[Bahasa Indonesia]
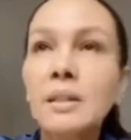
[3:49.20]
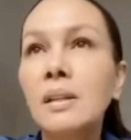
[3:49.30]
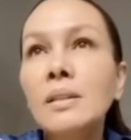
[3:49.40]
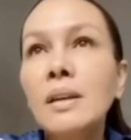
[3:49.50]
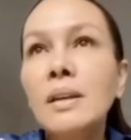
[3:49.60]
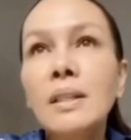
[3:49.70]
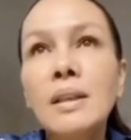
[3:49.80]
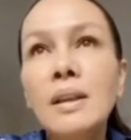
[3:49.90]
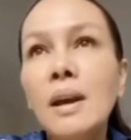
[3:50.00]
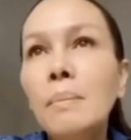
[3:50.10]
saya
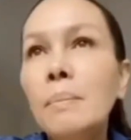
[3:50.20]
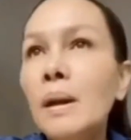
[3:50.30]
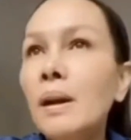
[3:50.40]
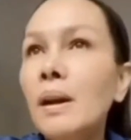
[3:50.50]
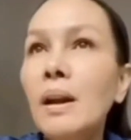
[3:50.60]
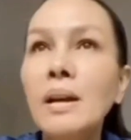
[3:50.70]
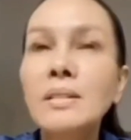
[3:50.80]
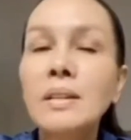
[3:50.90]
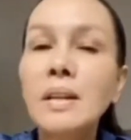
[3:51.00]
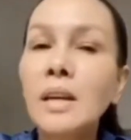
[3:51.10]
tidak pernah
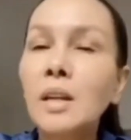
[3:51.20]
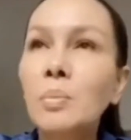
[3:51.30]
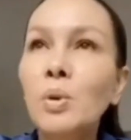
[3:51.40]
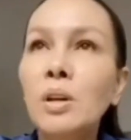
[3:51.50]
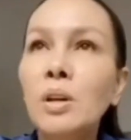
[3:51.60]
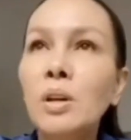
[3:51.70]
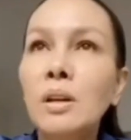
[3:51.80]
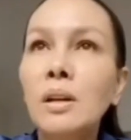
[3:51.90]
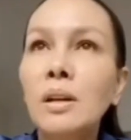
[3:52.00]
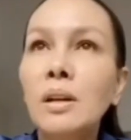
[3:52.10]
sedikit pun
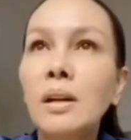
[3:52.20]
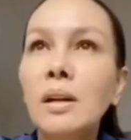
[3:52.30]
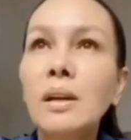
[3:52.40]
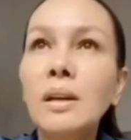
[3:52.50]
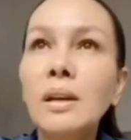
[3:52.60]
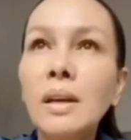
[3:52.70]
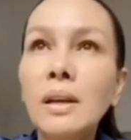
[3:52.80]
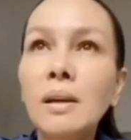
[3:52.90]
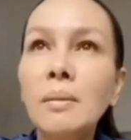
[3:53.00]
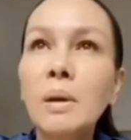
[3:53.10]

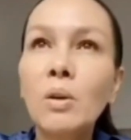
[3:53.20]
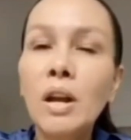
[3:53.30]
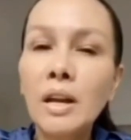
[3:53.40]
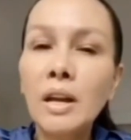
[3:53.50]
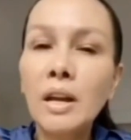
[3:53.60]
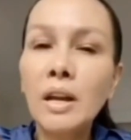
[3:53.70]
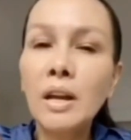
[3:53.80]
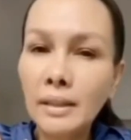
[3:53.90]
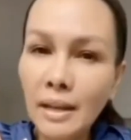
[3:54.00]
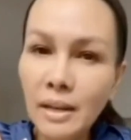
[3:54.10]
ingin menodai hati
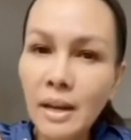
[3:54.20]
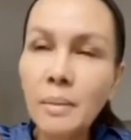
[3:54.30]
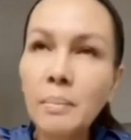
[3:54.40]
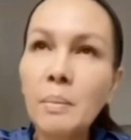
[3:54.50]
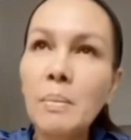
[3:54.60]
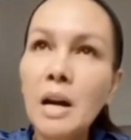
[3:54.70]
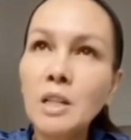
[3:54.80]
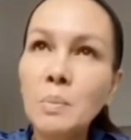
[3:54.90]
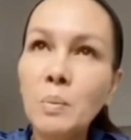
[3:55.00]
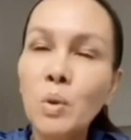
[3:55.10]
saya
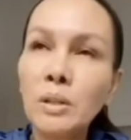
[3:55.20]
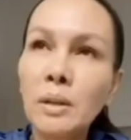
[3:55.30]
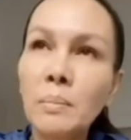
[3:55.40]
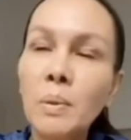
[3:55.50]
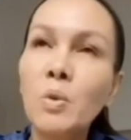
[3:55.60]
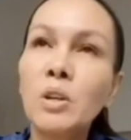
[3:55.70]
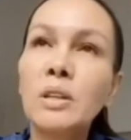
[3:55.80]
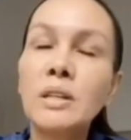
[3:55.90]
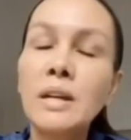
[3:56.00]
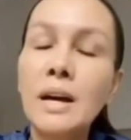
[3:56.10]
membalas
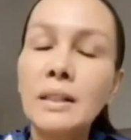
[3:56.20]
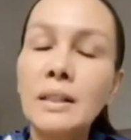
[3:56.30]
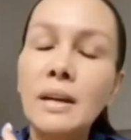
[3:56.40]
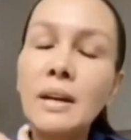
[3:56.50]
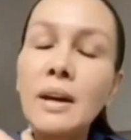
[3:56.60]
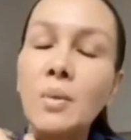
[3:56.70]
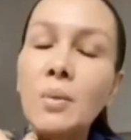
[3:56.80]
perbuatan-perbuatan jahat dengan kelakuan